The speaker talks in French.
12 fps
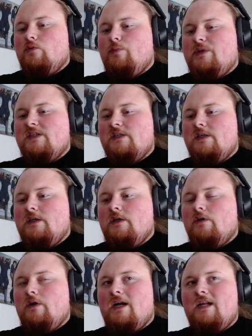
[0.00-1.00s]
sont
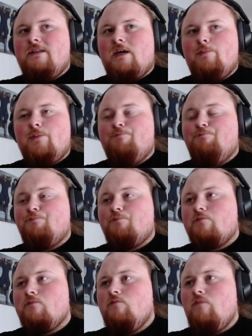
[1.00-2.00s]
passées à la trappe.
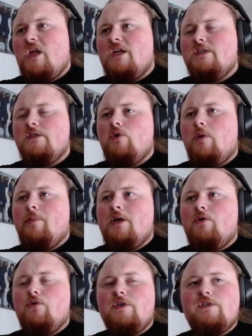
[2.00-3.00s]
Sinon
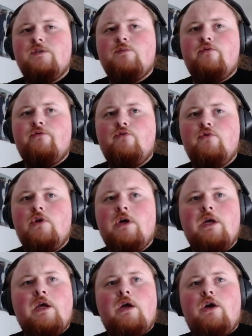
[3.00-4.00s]
après, euh, quasiment le
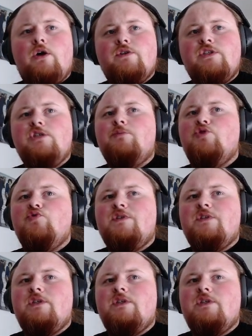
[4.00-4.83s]
full, euh, si jamais je vous